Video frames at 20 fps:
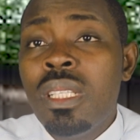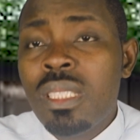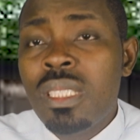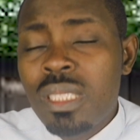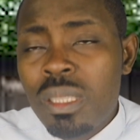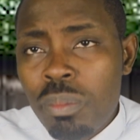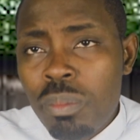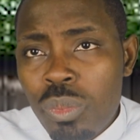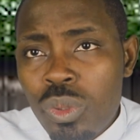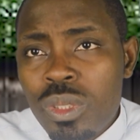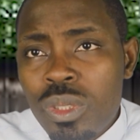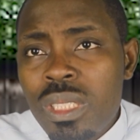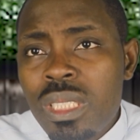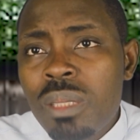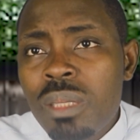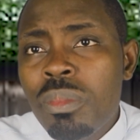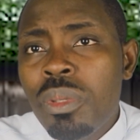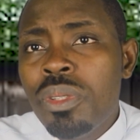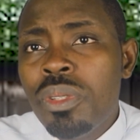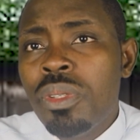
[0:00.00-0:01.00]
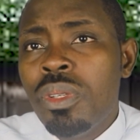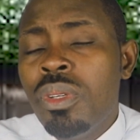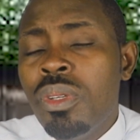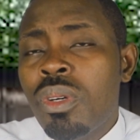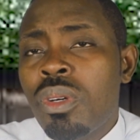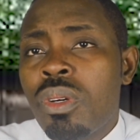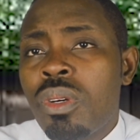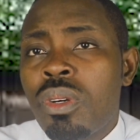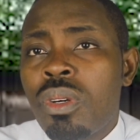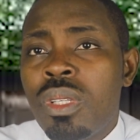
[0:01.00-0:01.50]
c'est possible de le
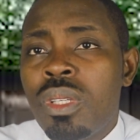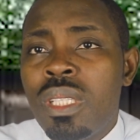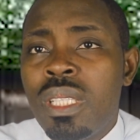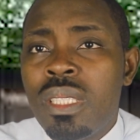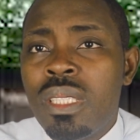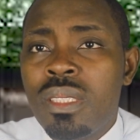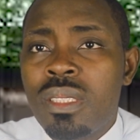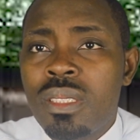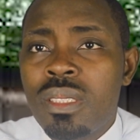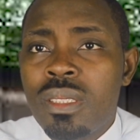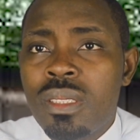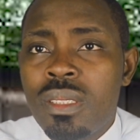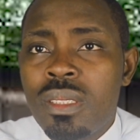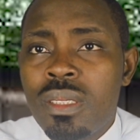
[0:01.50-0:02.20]
reconnaître.